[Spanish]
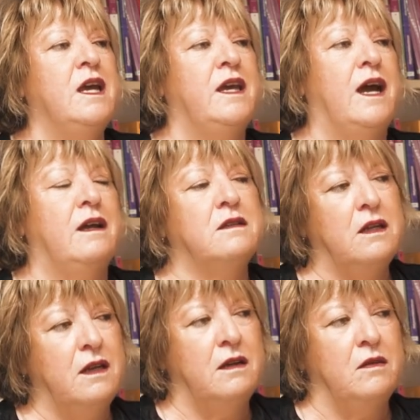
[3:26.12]
ya
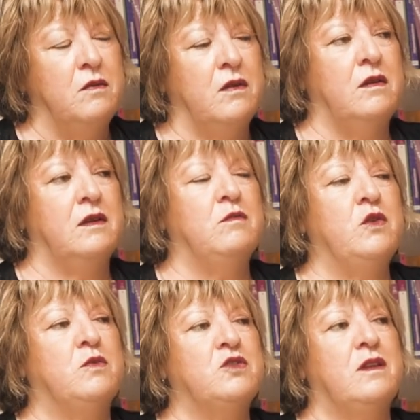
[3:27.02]
se, eh,
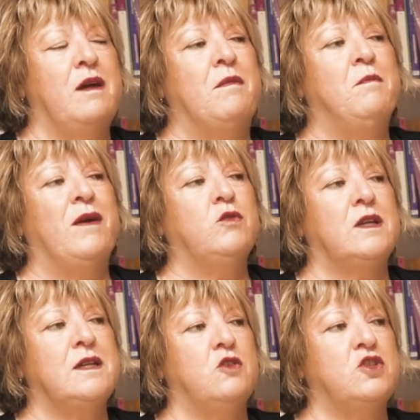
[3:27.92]
bueno, pues se daban
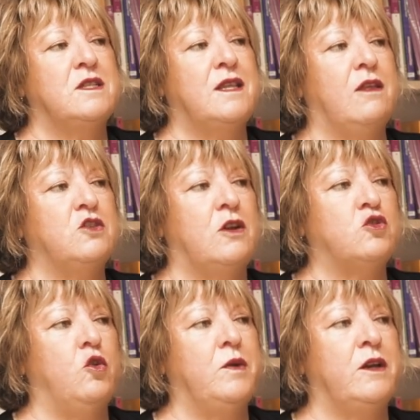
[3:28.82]
pautas a los estados y a
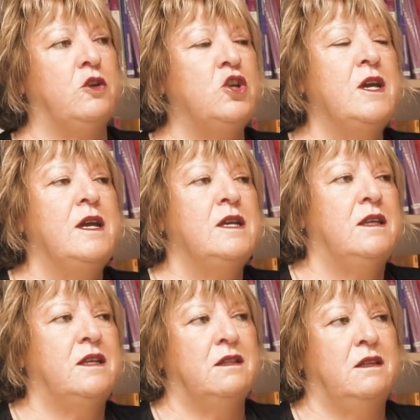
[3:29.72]
los gobiernos,
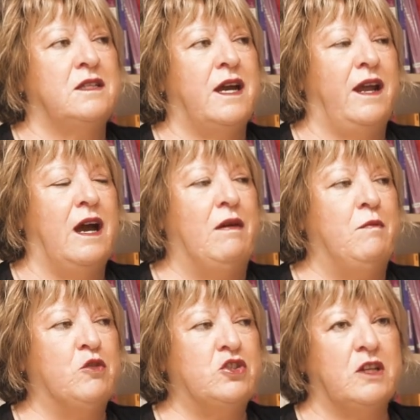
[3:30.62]

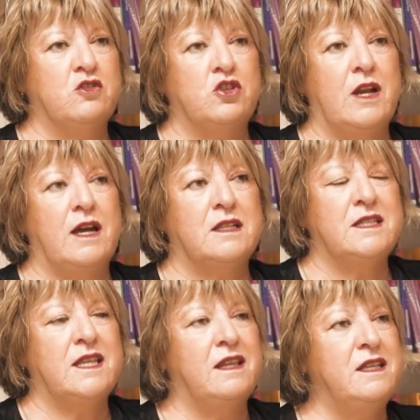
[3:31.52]
desagregaban por sexos las
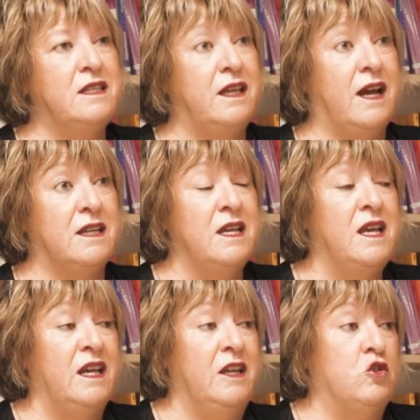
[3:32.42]
estadísticas
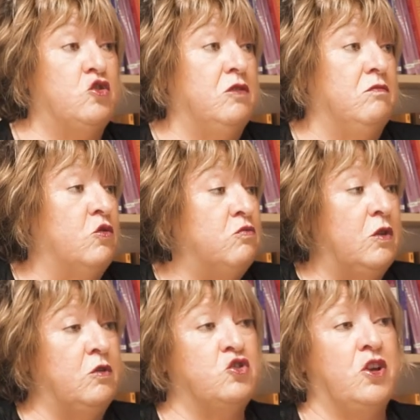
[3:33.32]
y nos,
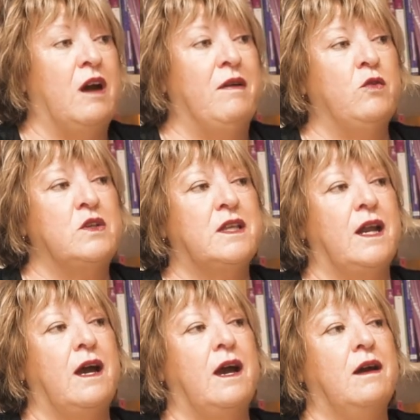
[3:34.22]
nos llegaba
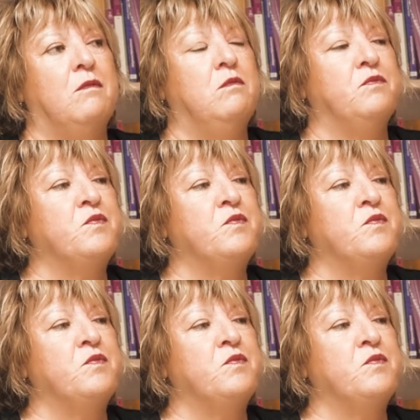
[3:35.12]
nuestra